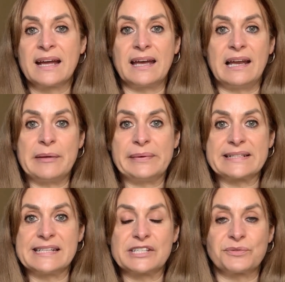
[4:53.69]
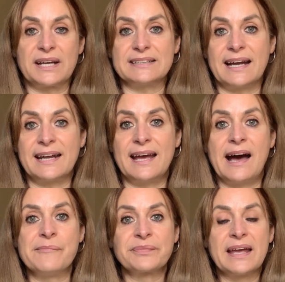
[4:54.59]
que le pases una
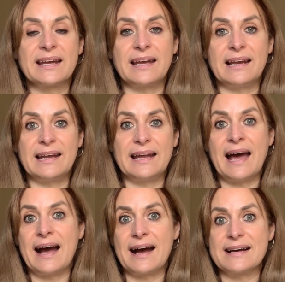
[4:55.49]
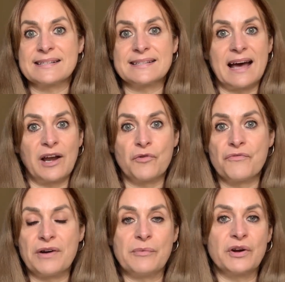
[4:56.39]
tarea, que le hagas
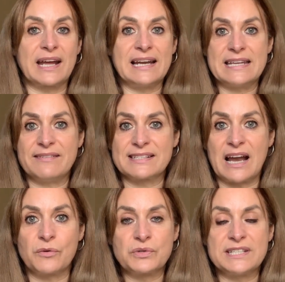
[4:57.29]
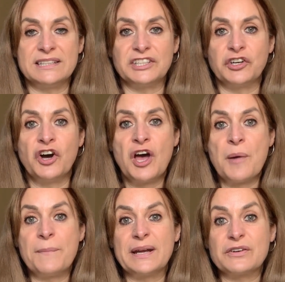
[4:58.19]
algún favor, que le lleves a algún sitio,
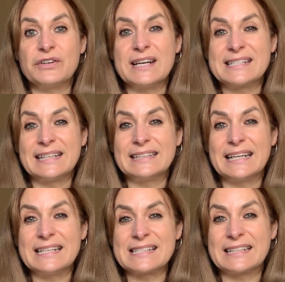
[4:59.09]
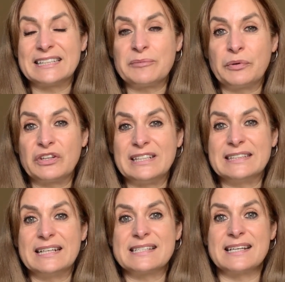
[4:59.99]
pero ese interés, ¿qué tipo de
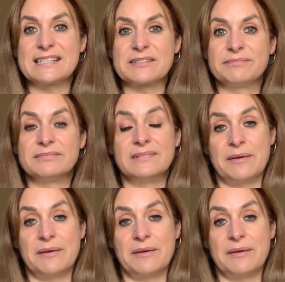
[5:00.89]
interés es? de